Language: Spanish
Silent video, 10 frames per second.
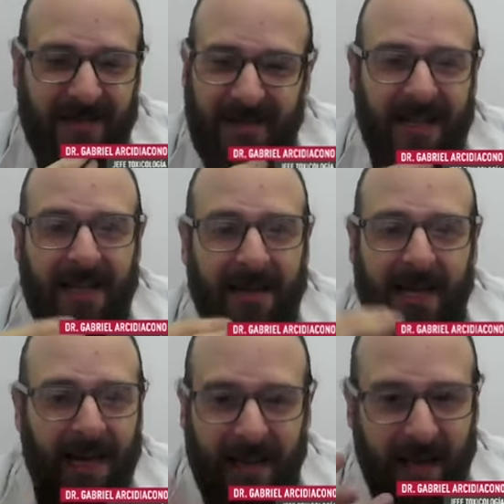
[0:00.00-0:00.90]

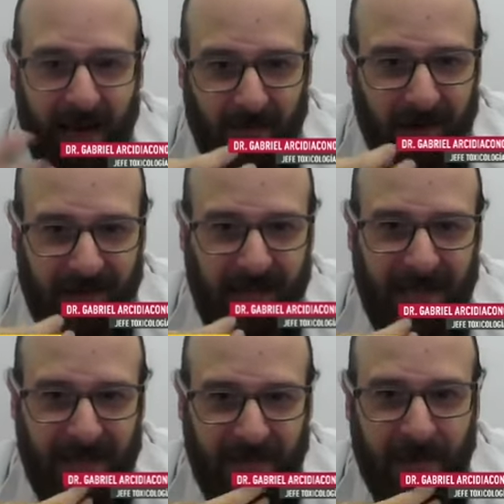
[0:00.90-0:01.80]
deliberada a
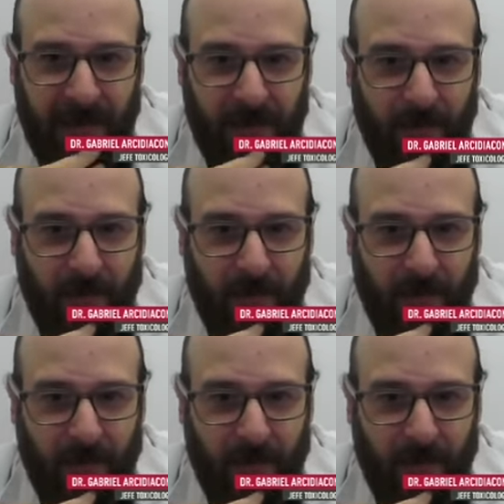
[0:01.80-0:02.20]
cualquier individuo.